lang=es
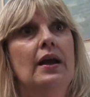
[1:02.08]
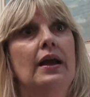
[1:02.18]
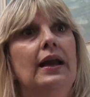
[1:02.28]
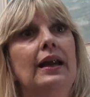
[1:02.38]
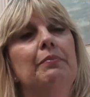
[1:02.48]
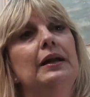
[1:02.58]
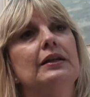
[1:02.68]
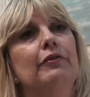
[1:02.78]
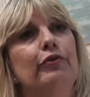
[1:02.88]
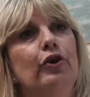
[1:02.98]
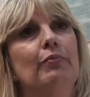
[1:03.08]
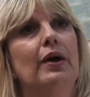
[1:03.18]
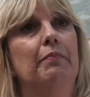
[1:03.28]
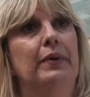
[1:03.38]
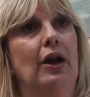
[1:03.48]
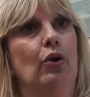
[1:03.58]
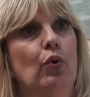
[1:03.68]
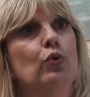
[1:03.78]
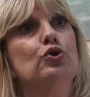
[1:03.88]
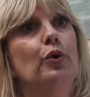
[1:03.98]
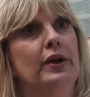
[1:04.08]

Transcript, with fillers: en la plataforma para los cursos